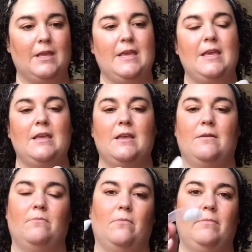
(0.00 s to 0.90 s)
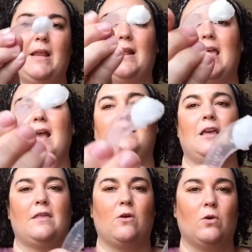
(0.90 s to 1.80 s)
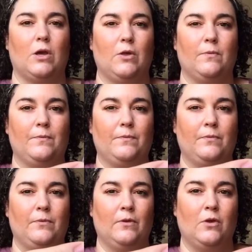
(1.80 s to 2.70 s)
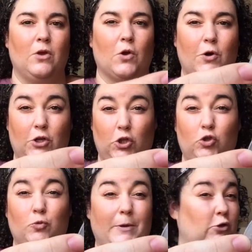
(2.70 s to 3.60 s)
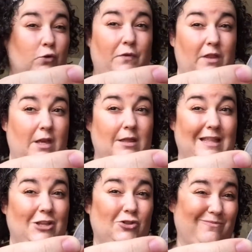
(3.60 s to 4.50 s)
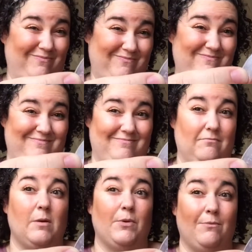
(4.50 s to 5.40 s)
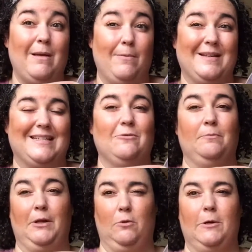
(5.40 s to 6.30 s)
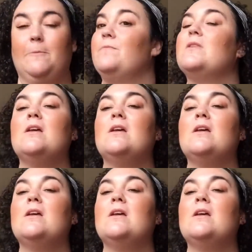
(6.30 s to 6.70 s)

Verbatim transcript: Y mira la qué cantidad he cogido. Con esto es súper suficiente. De hecho, mm, me, me he pasado, pero bueno.